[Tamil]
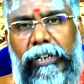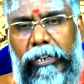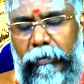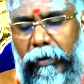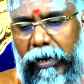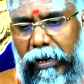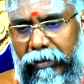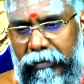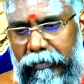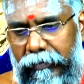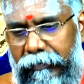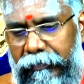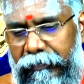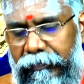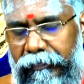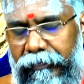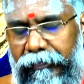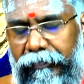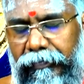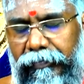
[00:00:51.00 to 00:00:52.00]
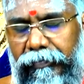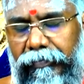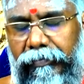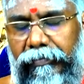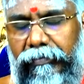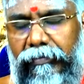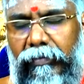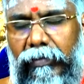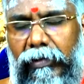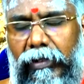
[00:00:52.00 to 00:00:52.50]
வழிபாடு
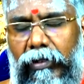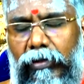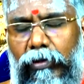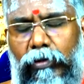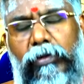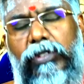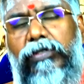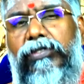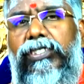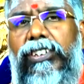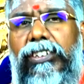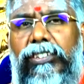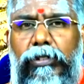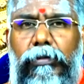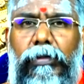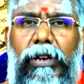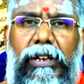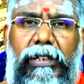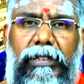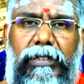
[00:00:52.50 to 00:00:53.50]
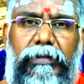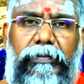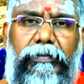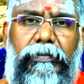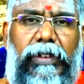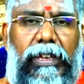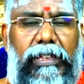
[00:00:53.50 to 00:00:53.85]
ரொம்ப விசேஷமானது